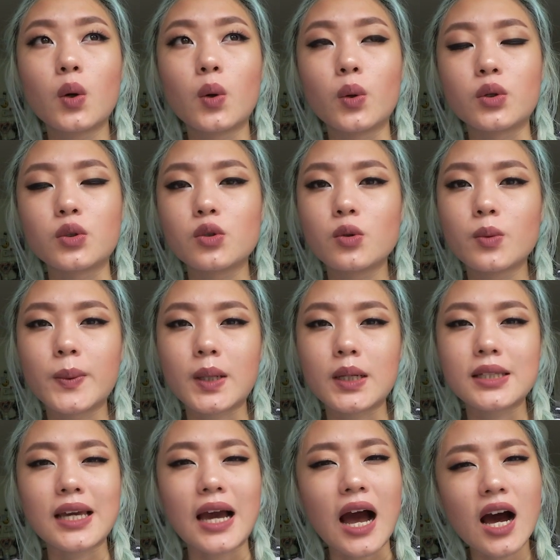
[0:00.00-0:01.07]
und
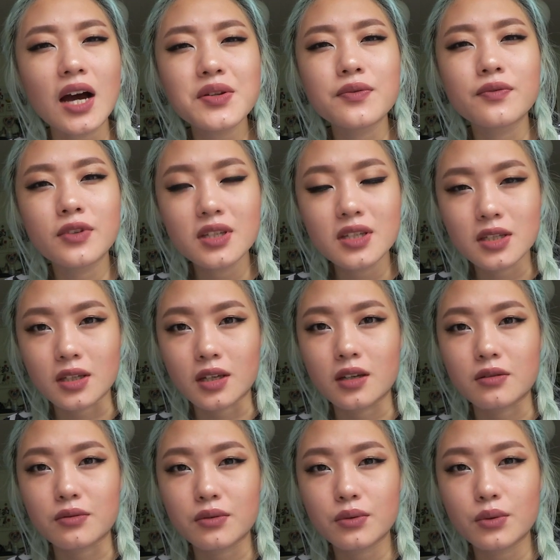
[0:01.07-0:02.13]
über die Art, wie ich
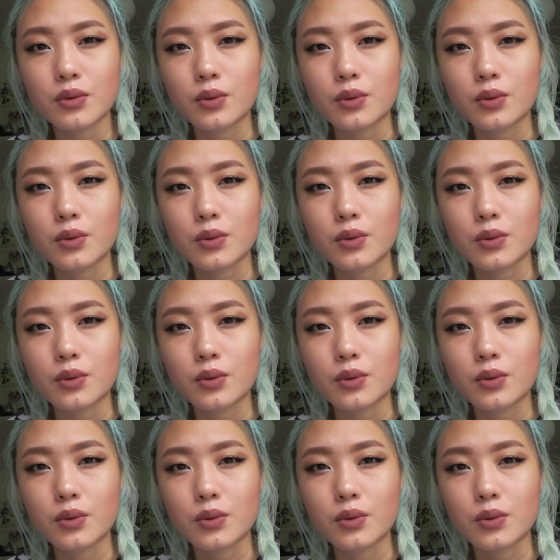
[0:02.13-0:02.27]
rede.